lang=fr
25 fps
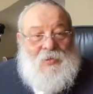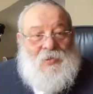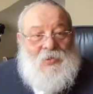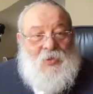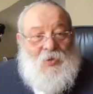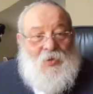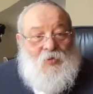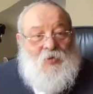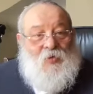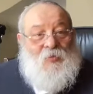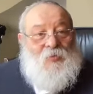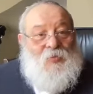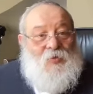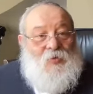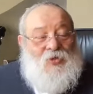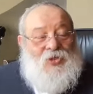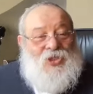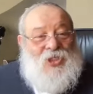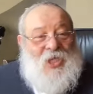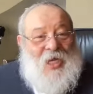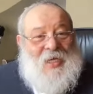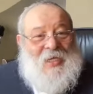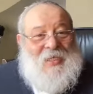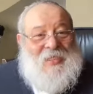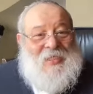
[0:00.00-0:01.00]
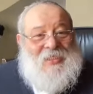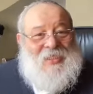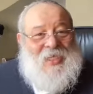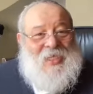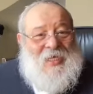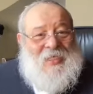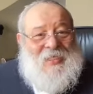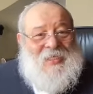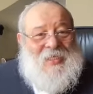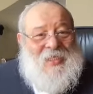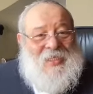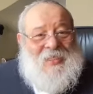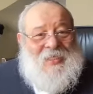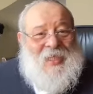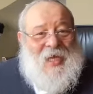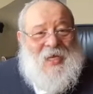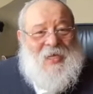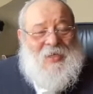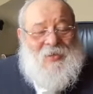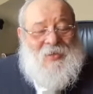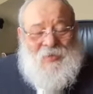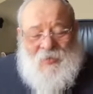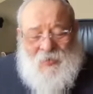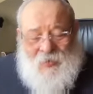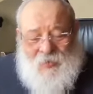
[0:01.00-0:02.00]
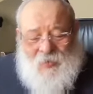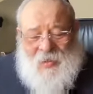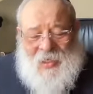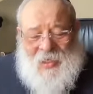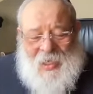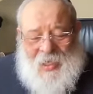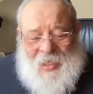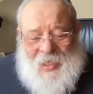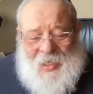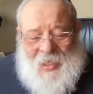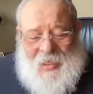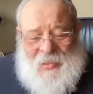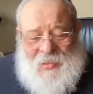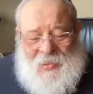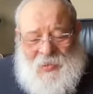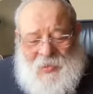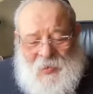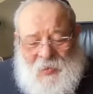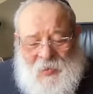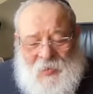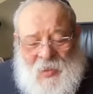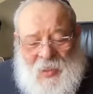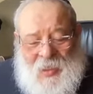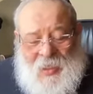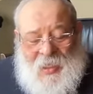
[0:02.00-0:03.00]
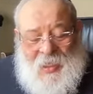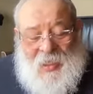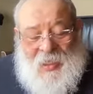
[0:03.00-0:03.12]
s'occupe de chaque, chaque détail de toute la création.